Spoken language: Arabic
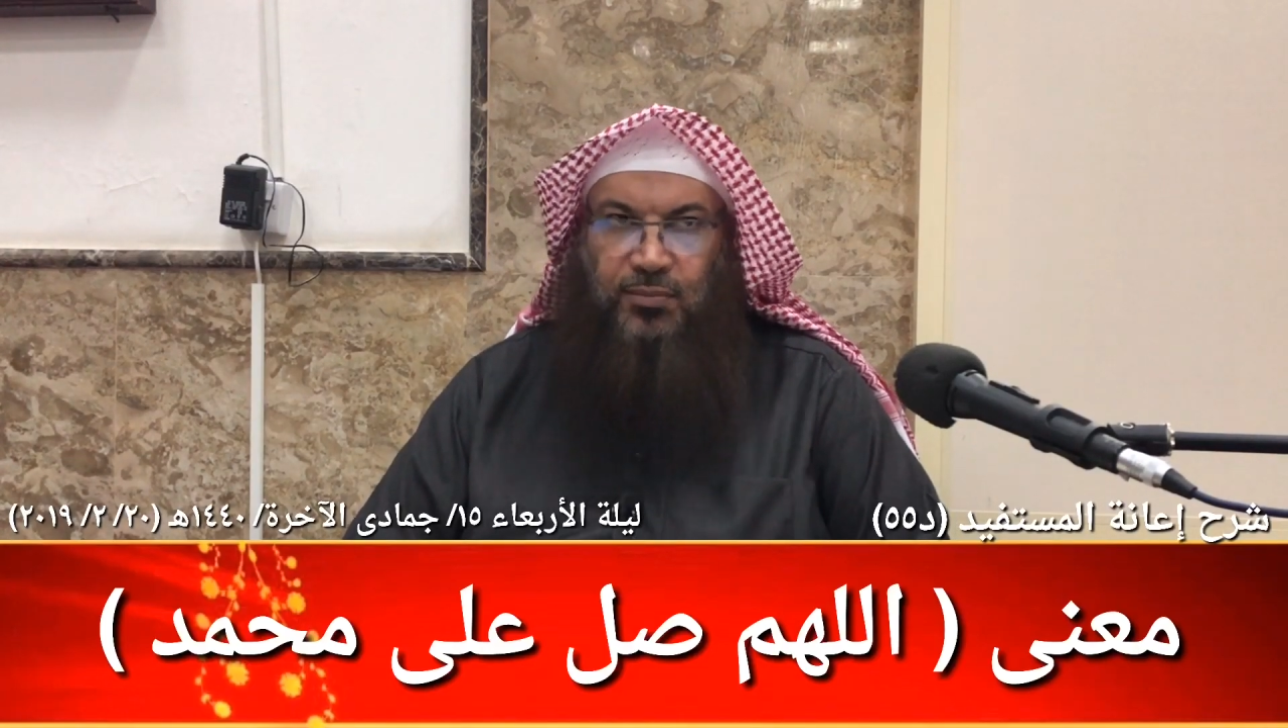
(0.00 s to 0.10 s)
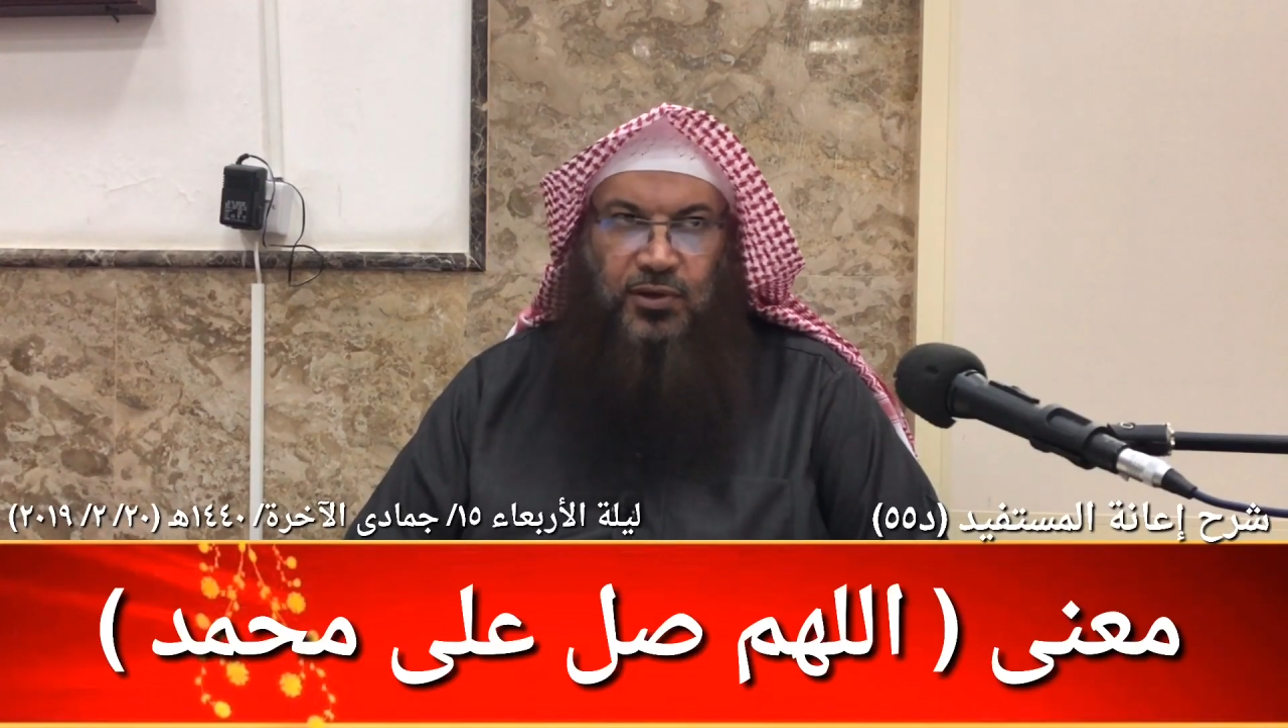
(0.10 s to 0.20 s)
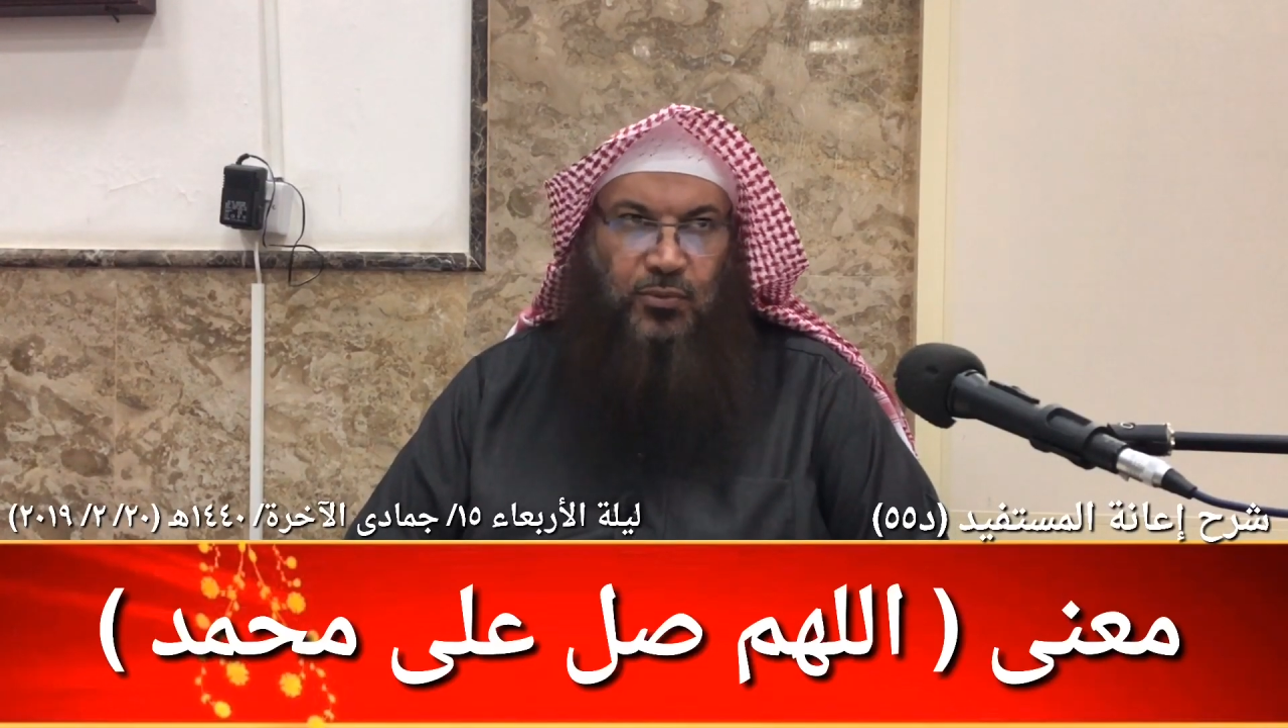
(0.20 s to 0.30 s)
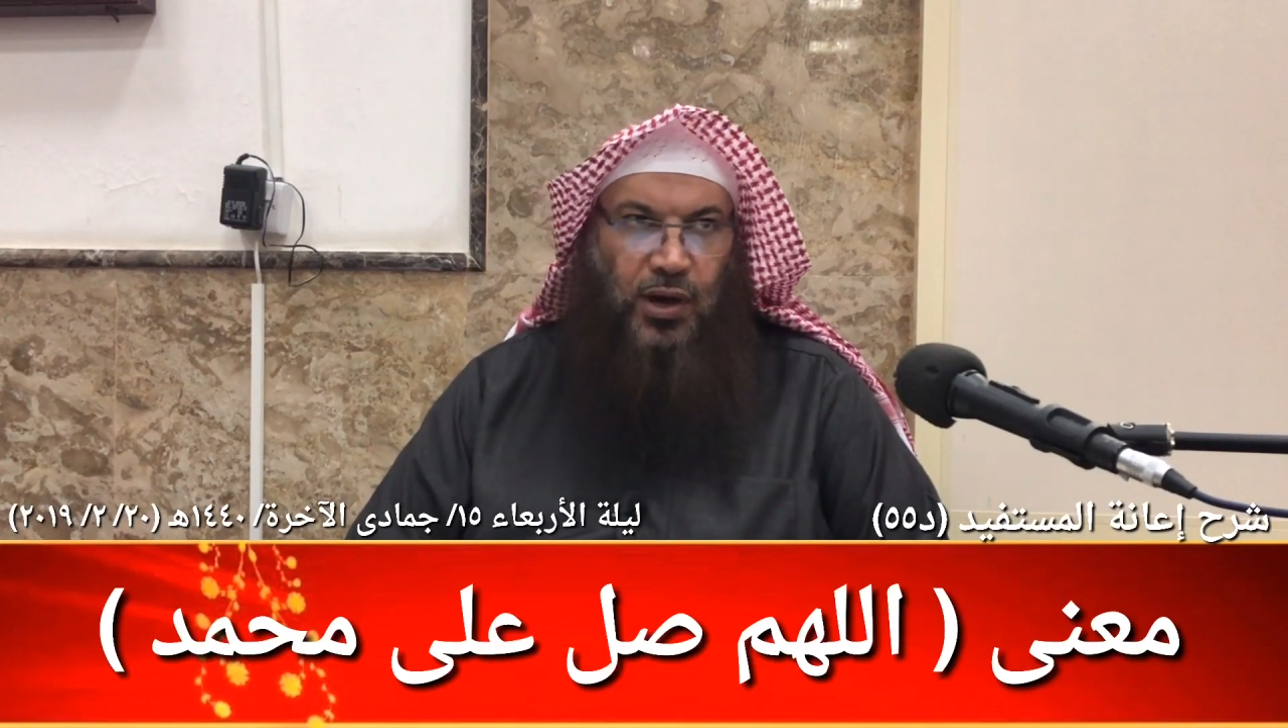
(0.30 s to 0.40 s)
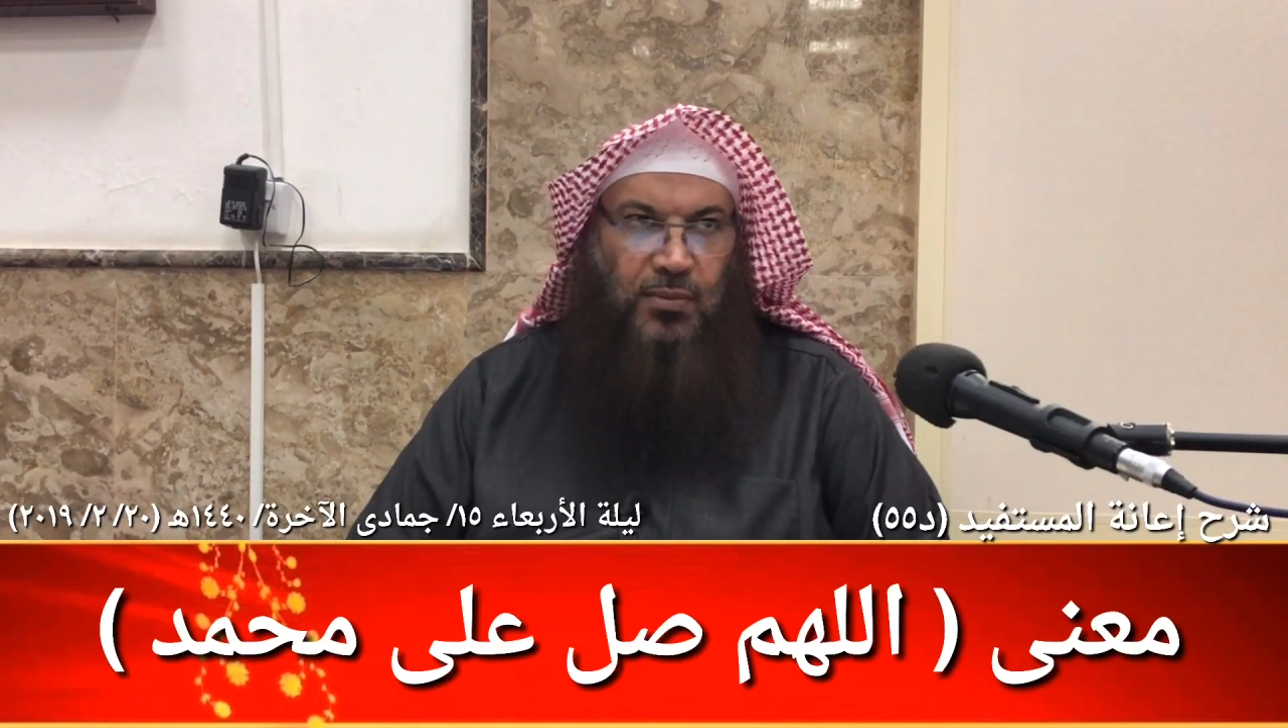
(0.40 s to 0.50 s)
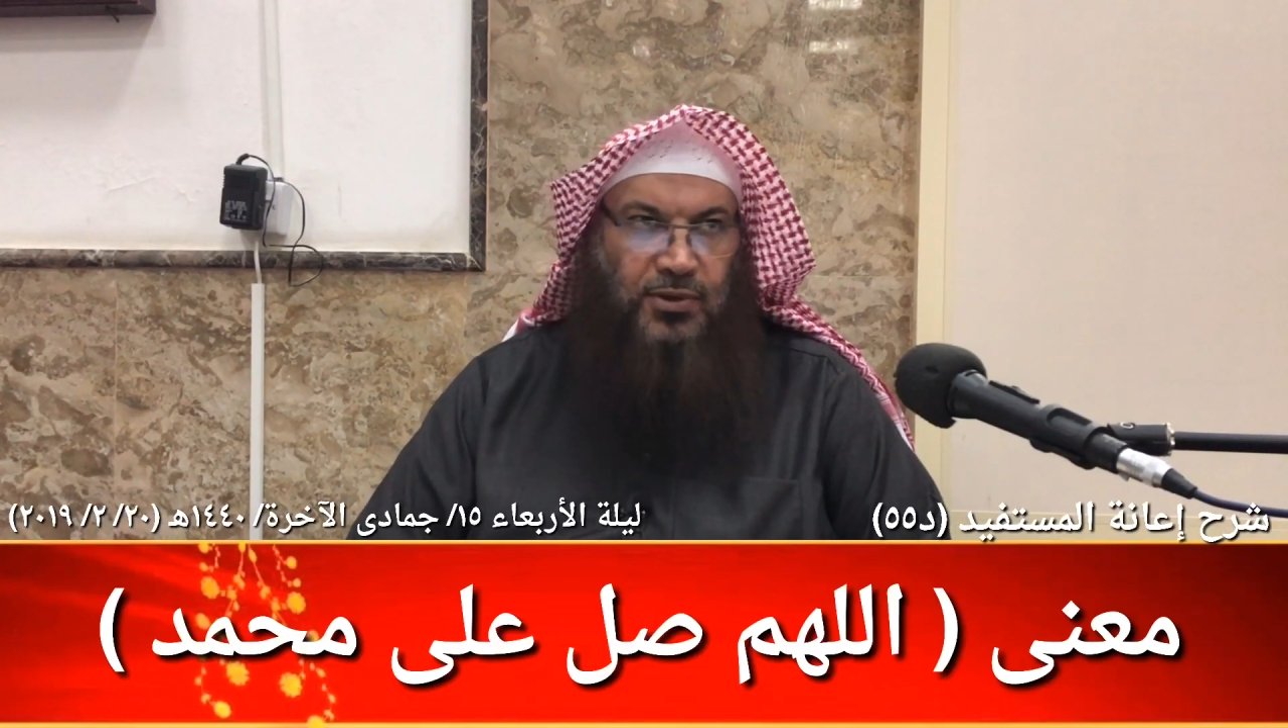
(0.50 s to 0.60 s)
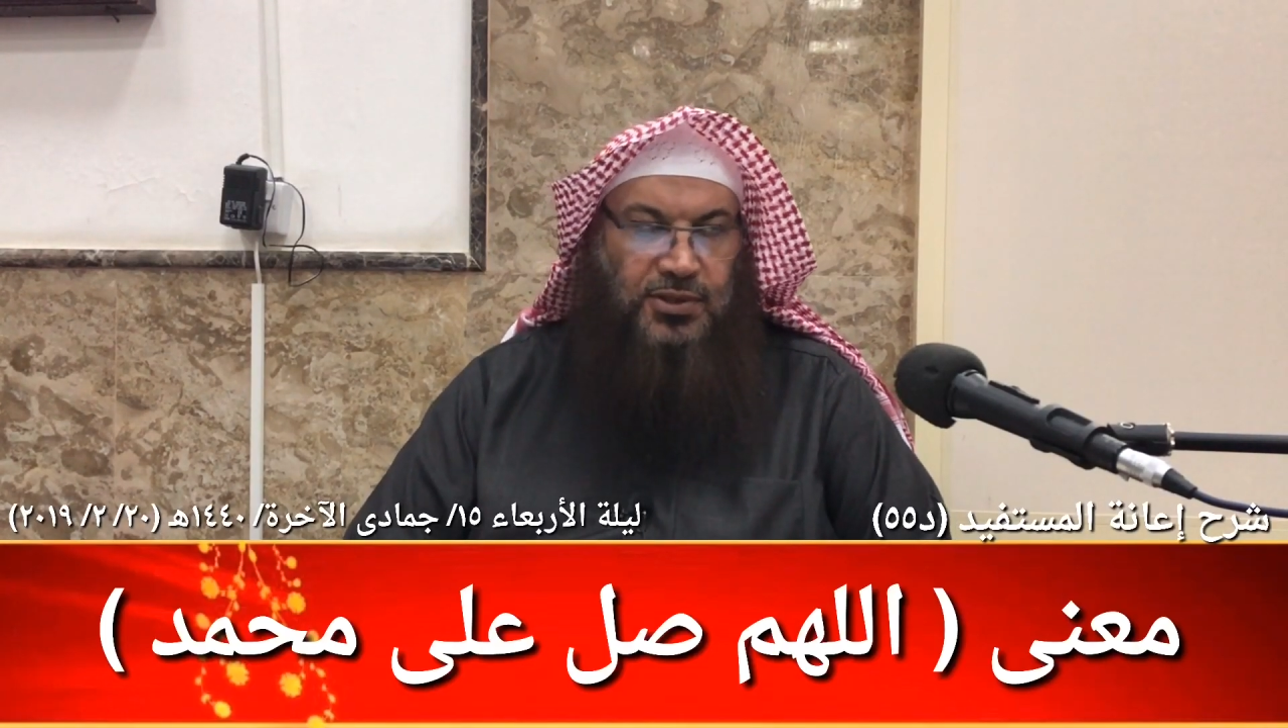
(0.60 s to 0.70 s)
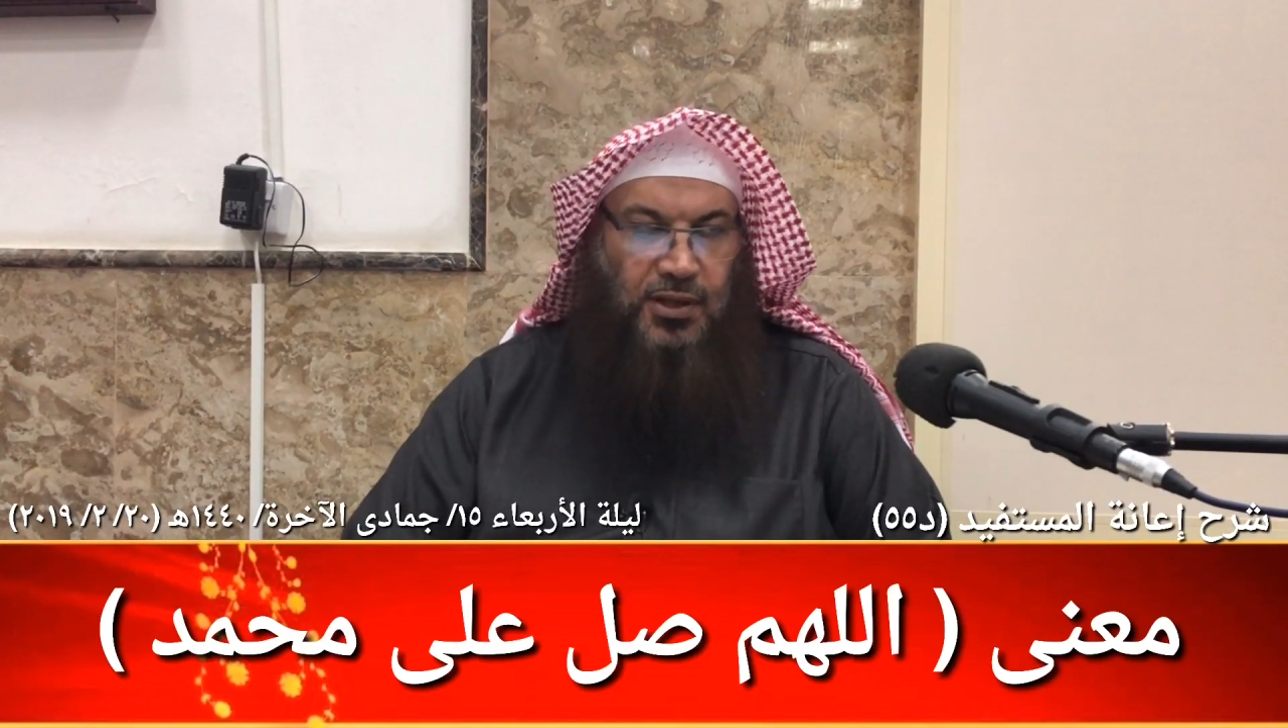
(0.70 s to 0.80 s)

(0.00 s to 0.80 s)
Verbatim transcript: نبيه محمد